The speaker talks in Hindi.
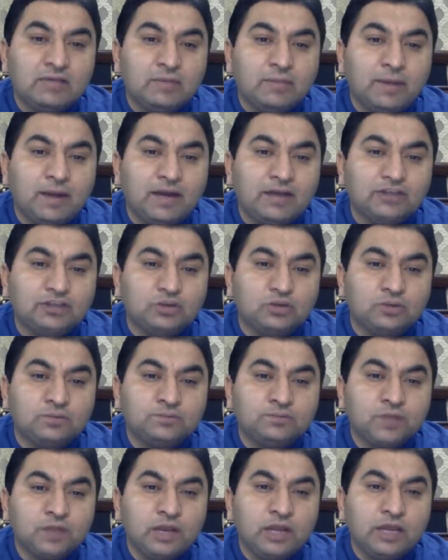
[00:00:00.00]
मैं भाग जाऊं
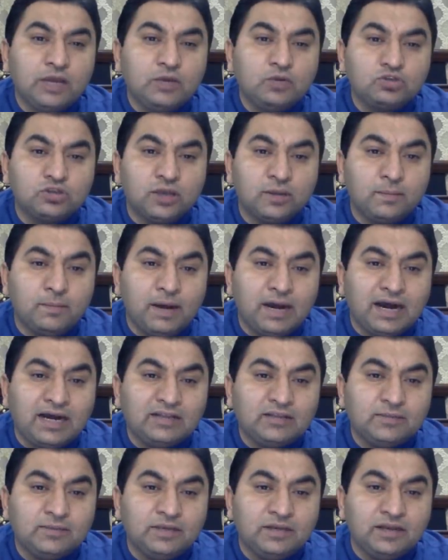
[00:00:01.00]
लेकिन उसके
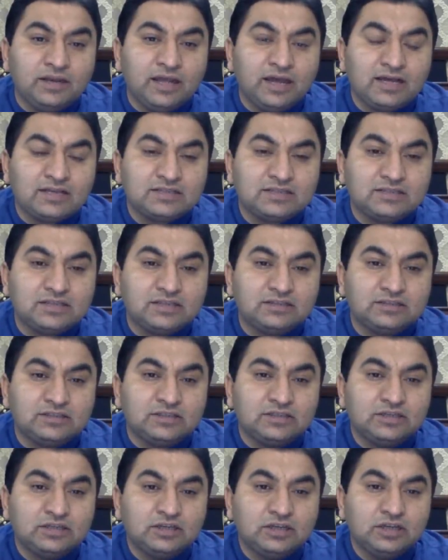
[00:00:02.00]
बाद भी रियासत
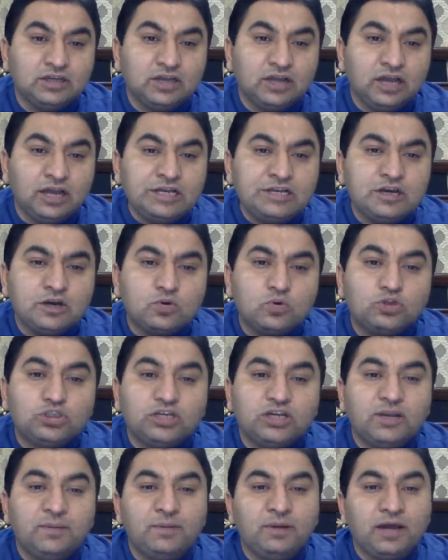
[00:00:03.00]
इनका कुछ
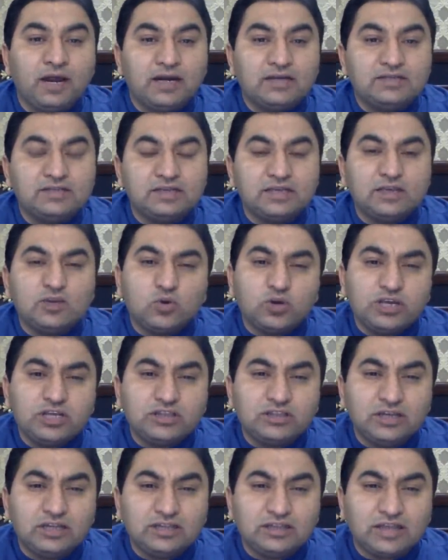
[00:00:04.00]
नहीं बिगाड़ सकी क्योंकि
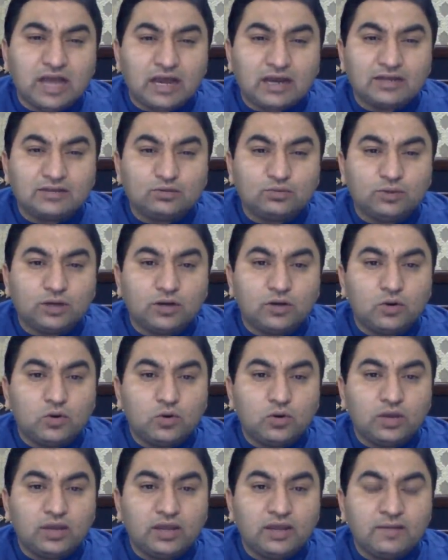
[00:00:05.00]
इतने ताकतवर
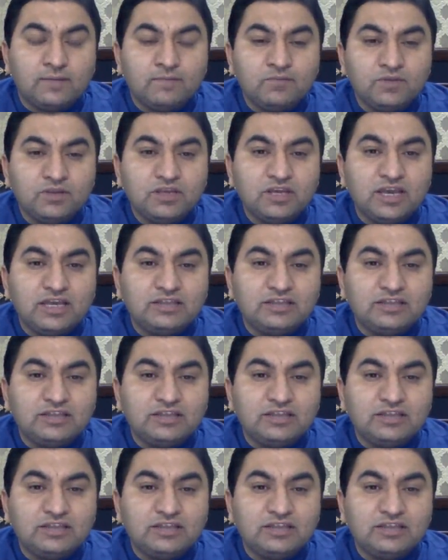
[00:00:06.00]
लोग हैं ये